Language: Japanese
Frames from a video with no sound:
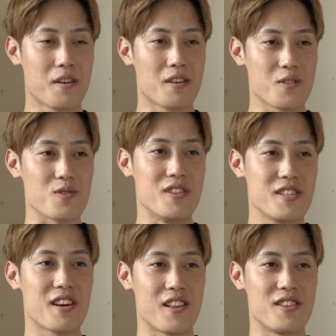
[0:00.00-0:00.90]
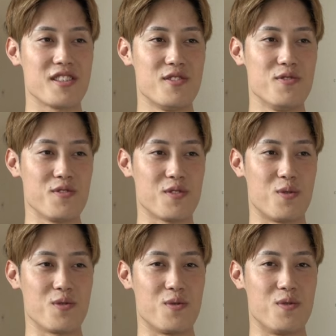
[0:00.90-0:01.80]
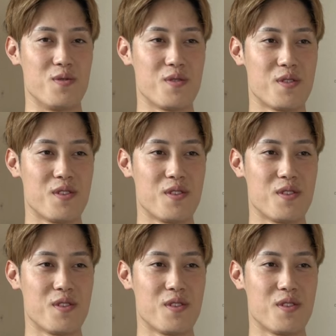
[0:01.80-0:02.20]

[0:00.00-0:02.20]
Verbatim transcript: そうですね力出し切る競争